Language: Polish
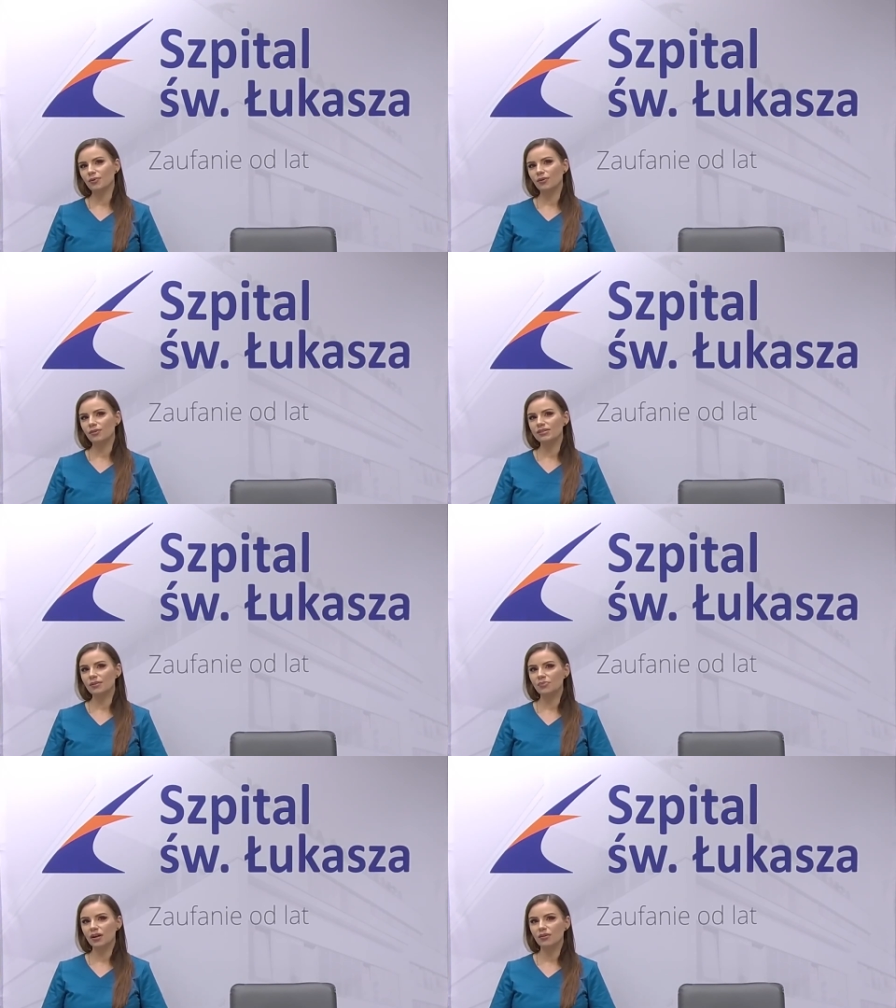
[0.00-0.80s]
po
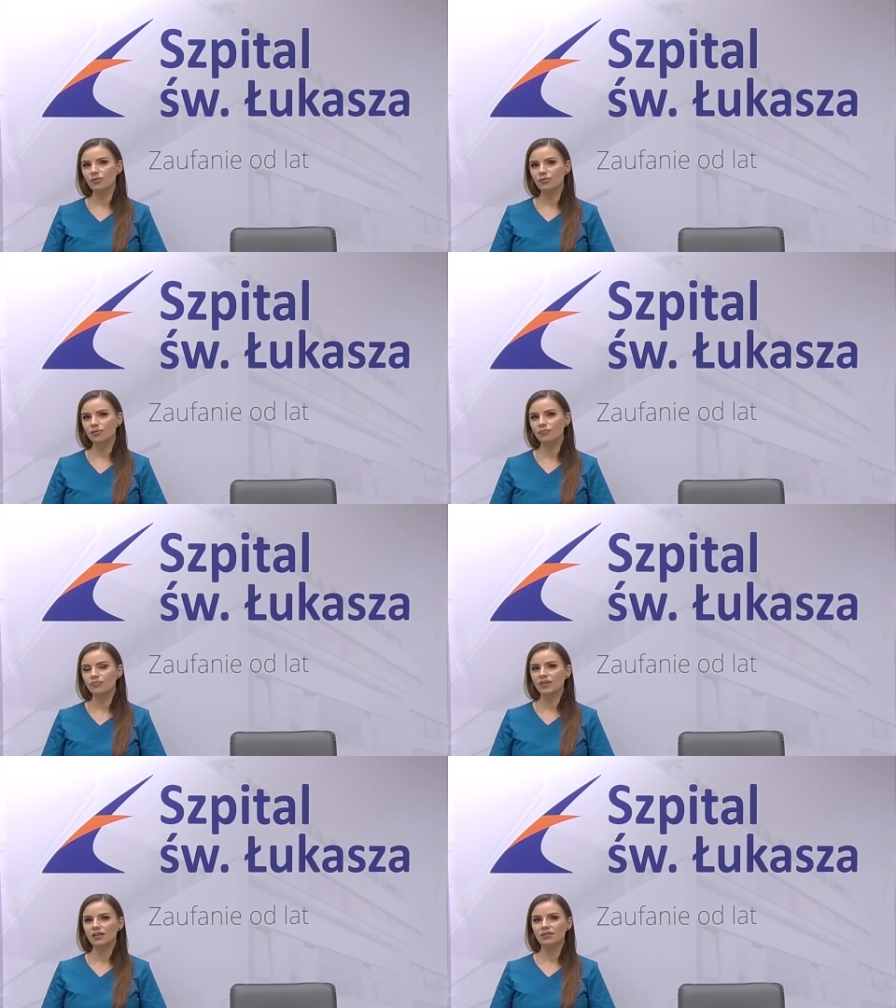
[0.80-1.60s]
zabiegu
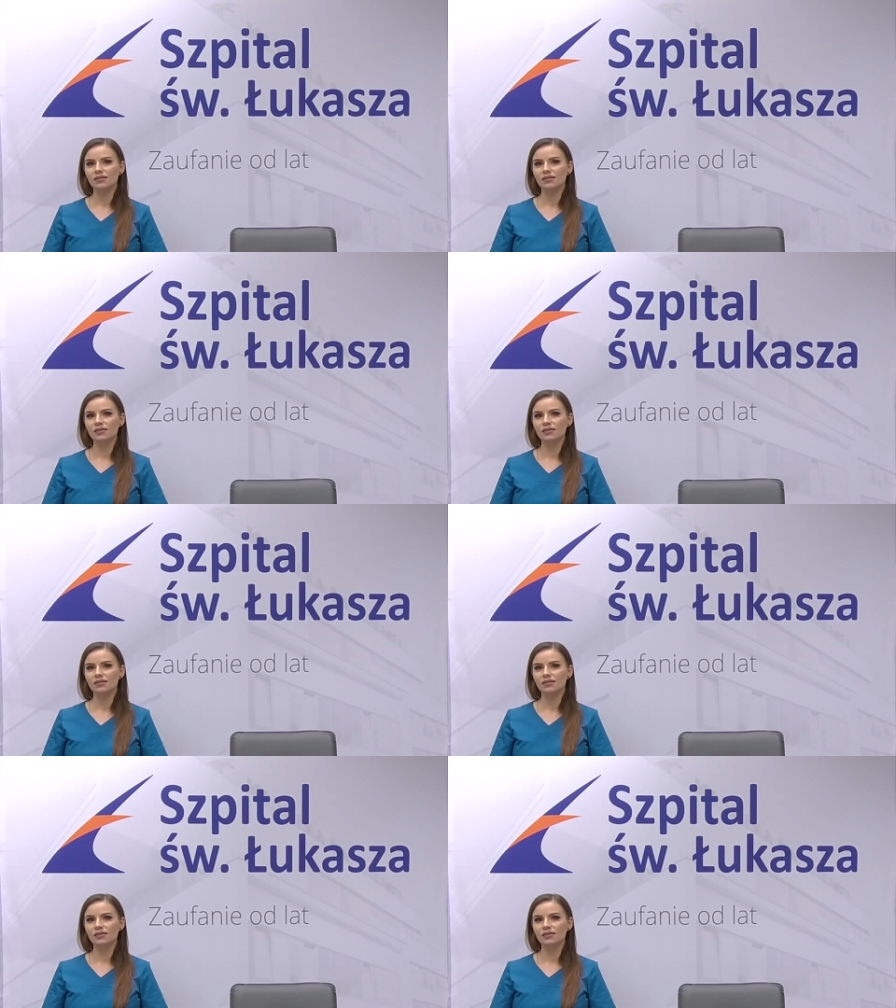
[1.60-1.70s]
e,